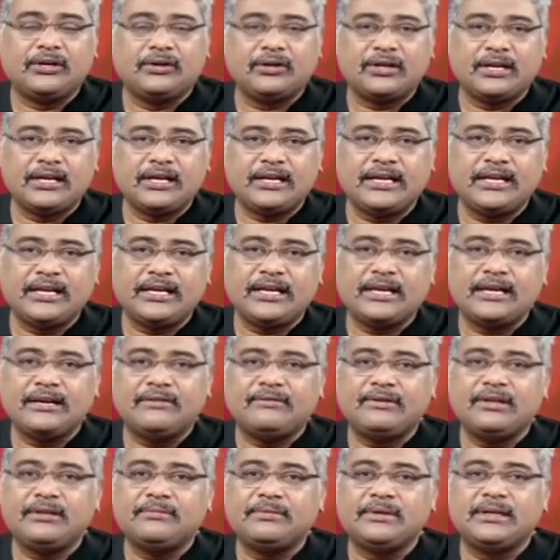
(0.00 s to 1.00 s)
డోనార్ ఏరియా
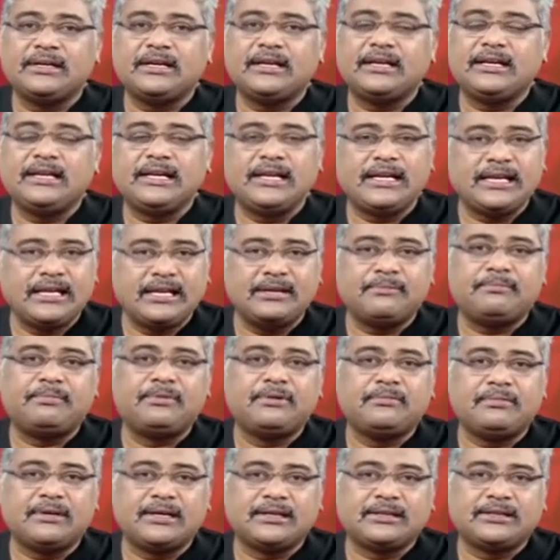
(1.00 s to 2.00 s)
అవైలబుల్గా
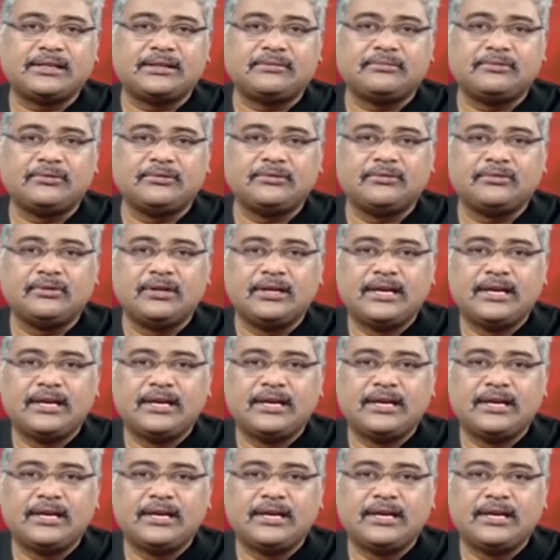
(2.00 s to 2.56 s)
లేనప్పుడు మాత్రము